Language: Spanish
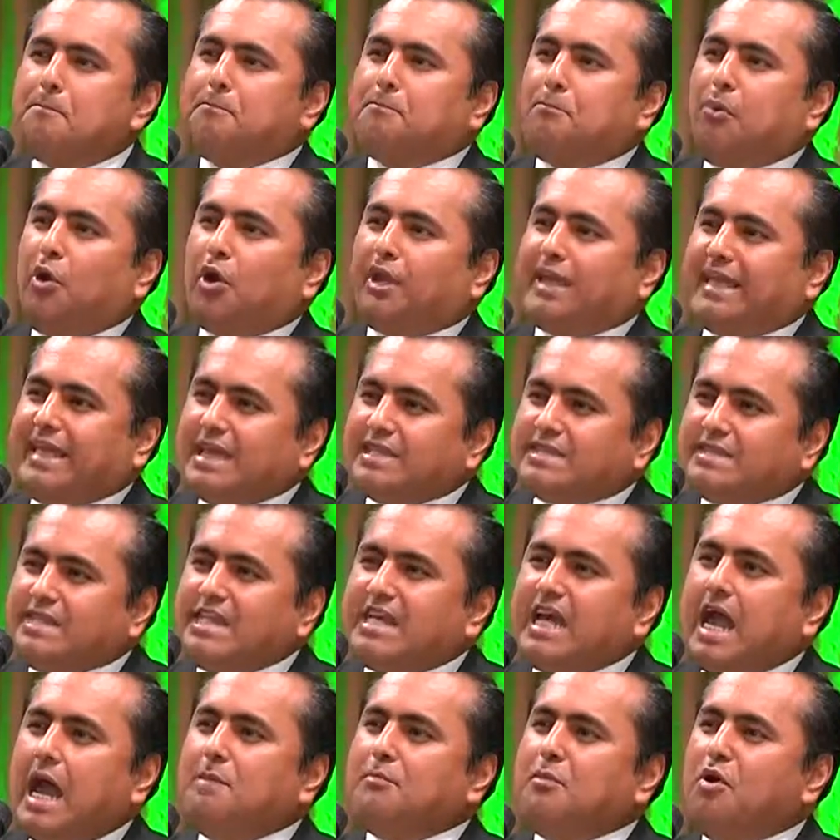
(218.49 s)
Porque
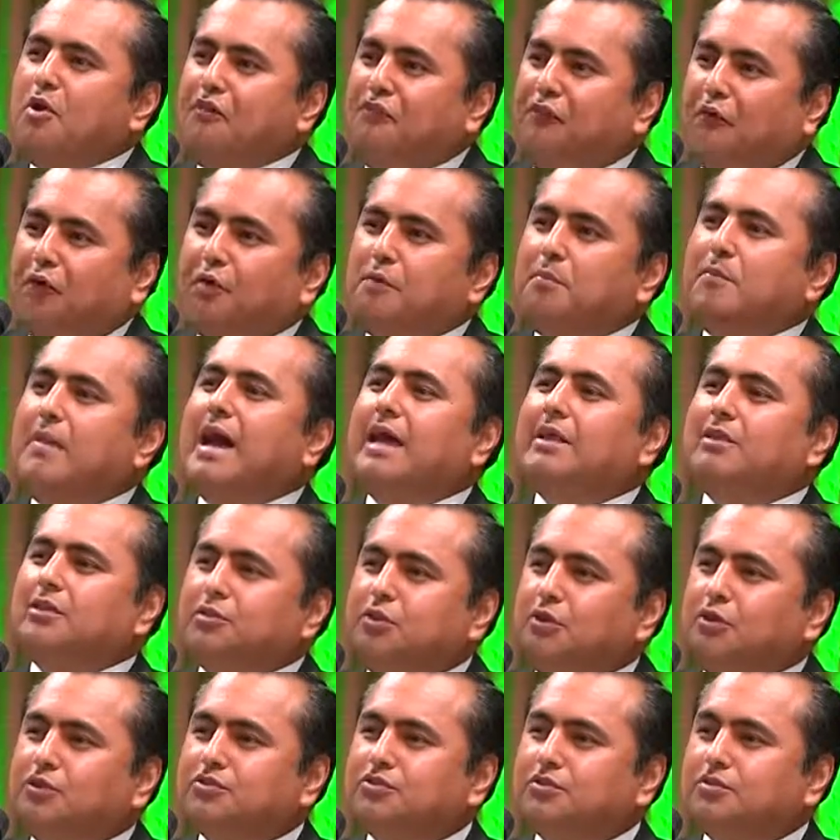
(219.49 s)
sigamos
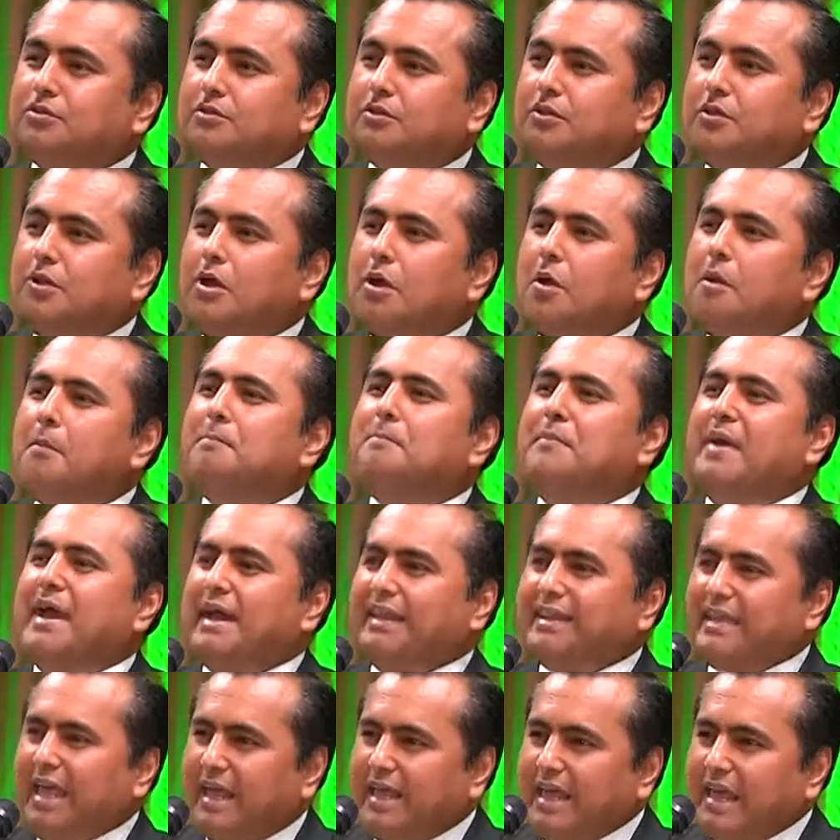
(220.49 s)
formando
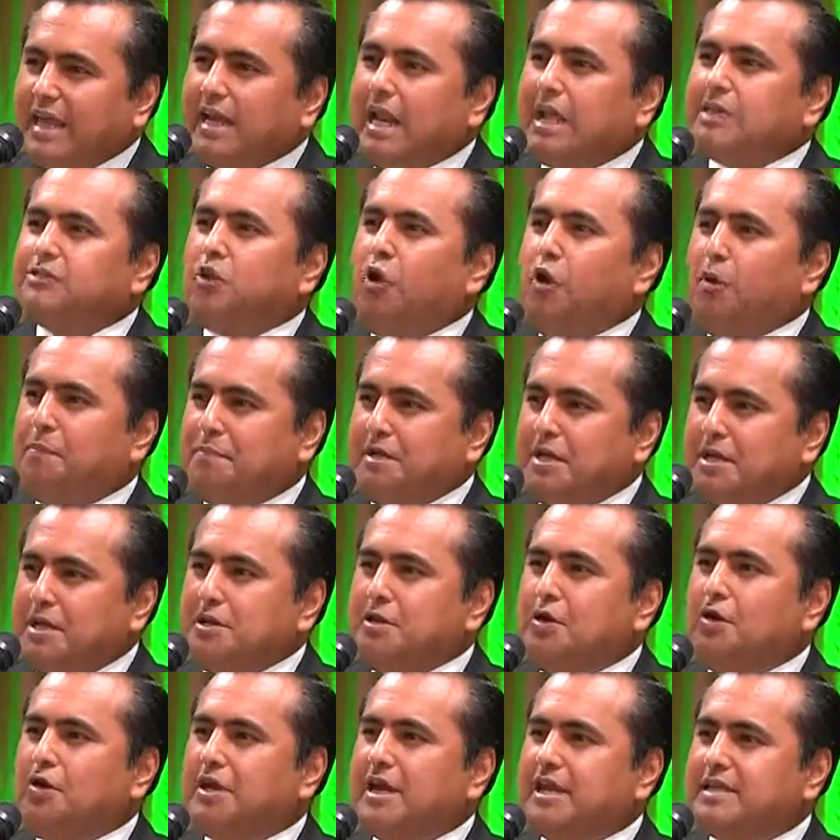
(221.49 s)
verdaderas
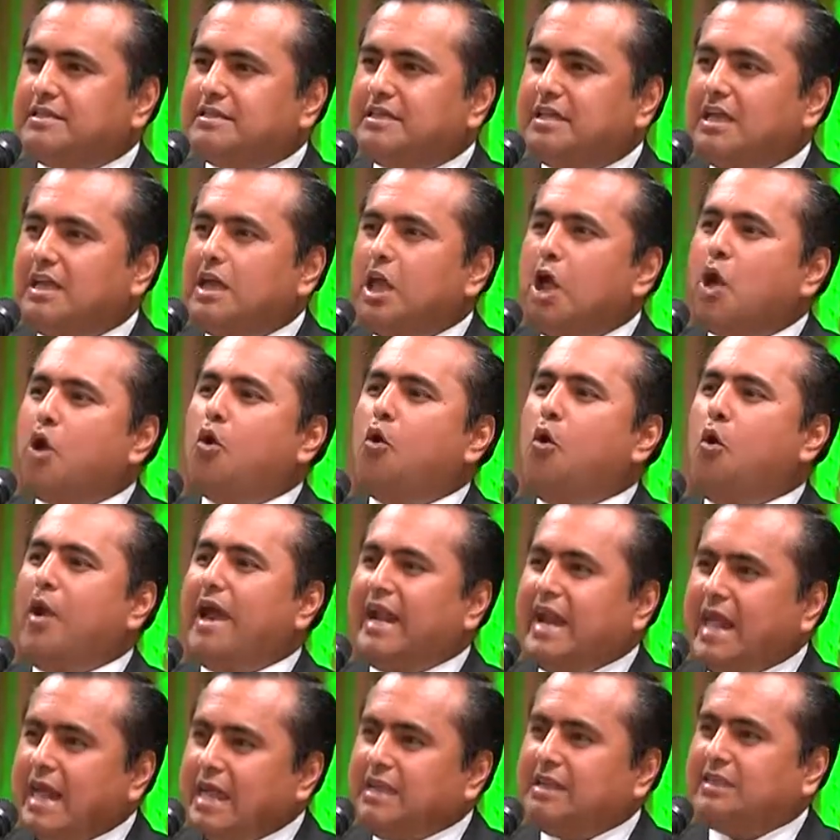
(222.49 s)
opiniones
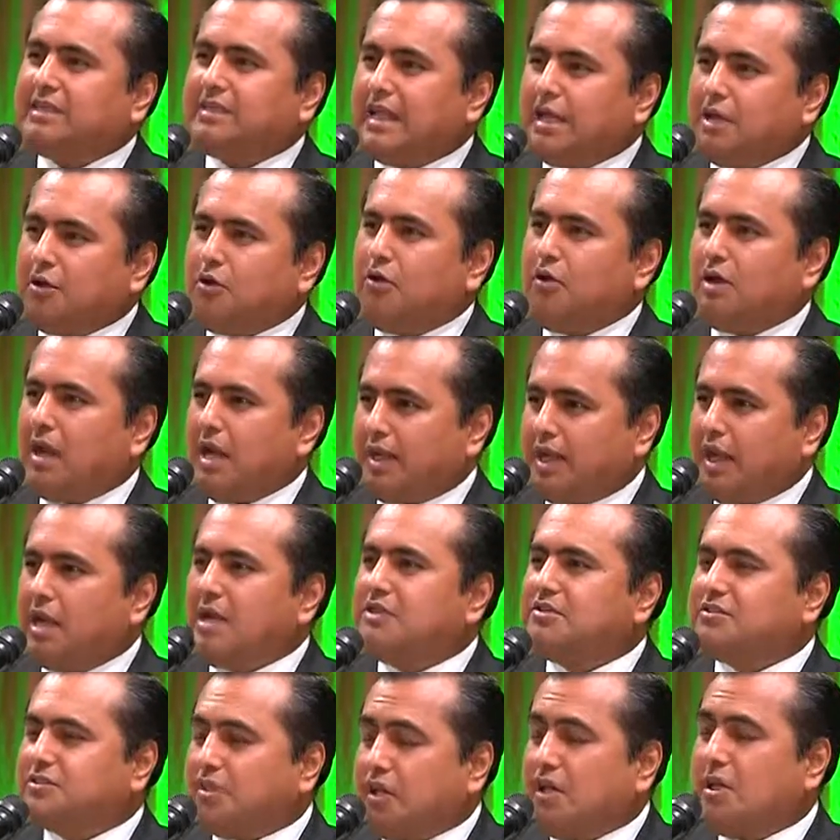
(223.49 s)
coherentes con la,
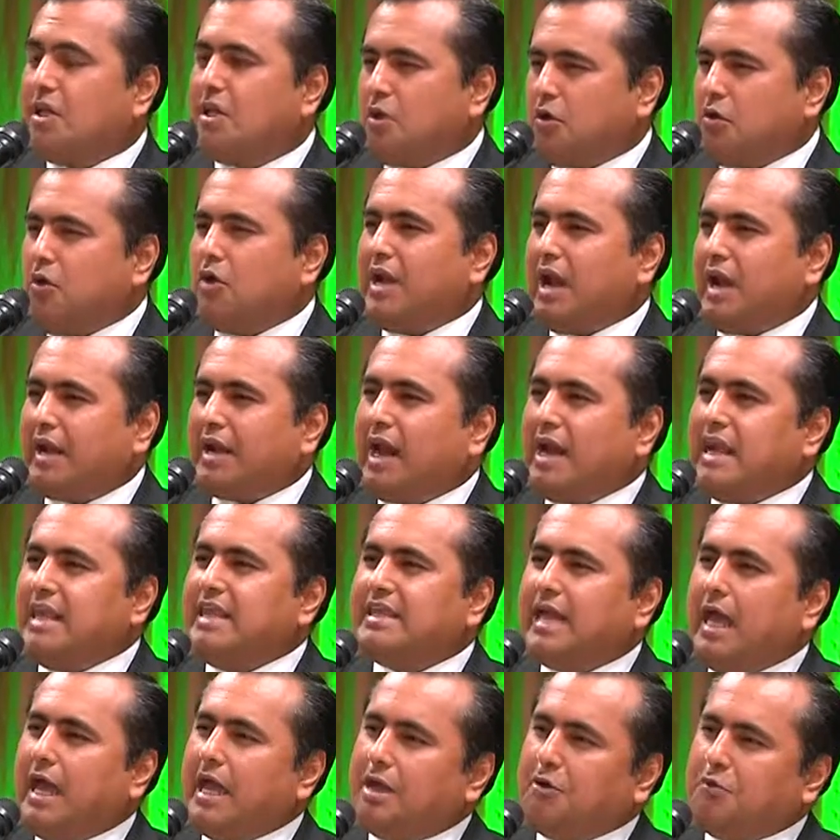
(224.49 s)
con la
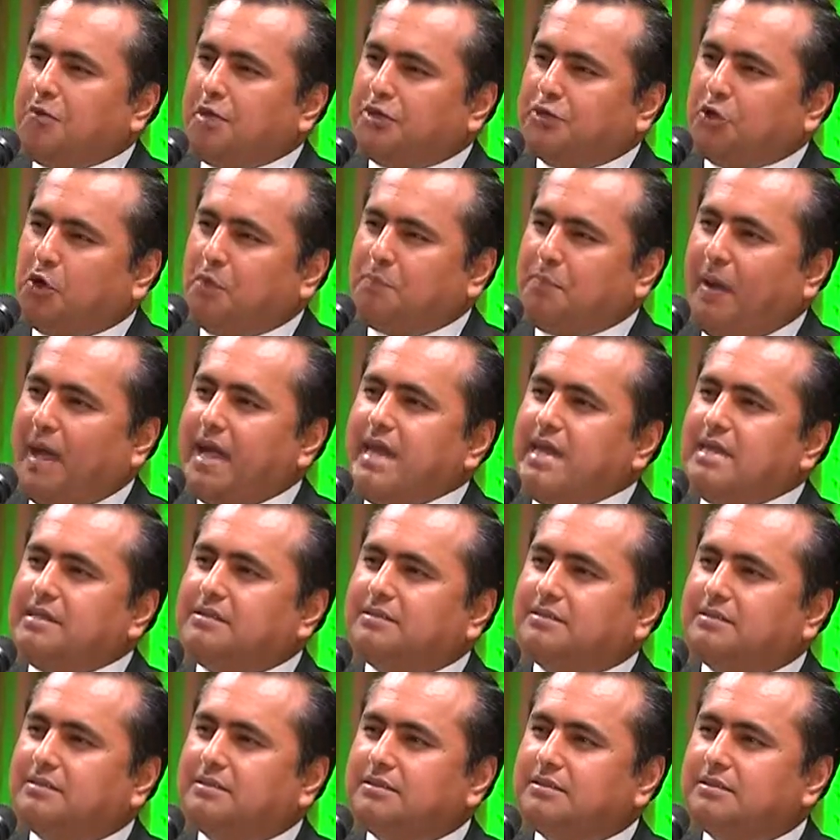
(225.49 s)
realidad de nuestro
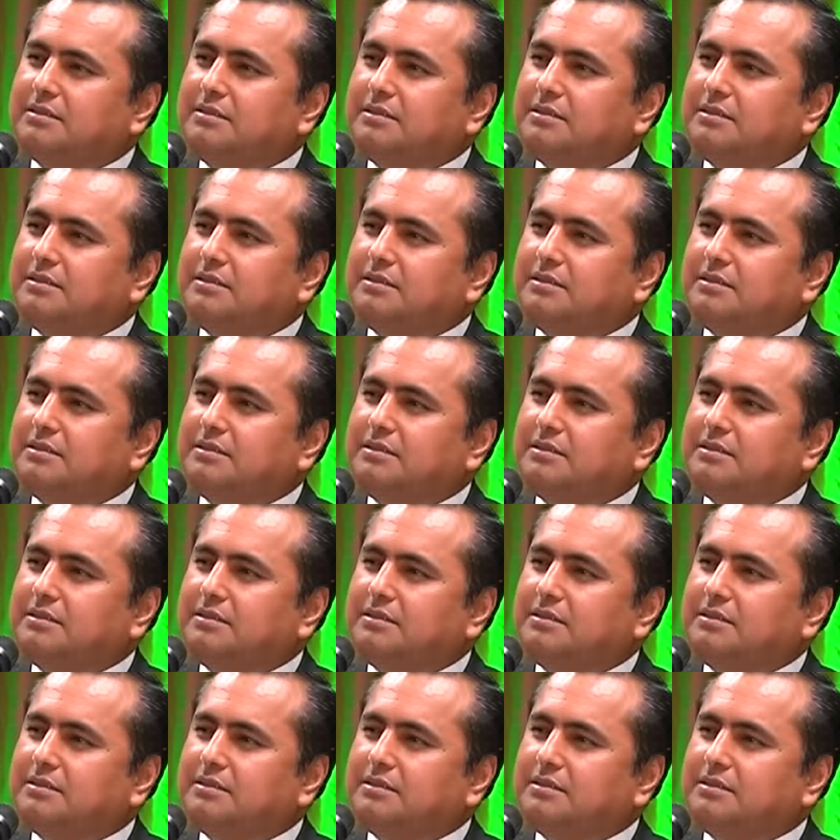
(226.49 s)
país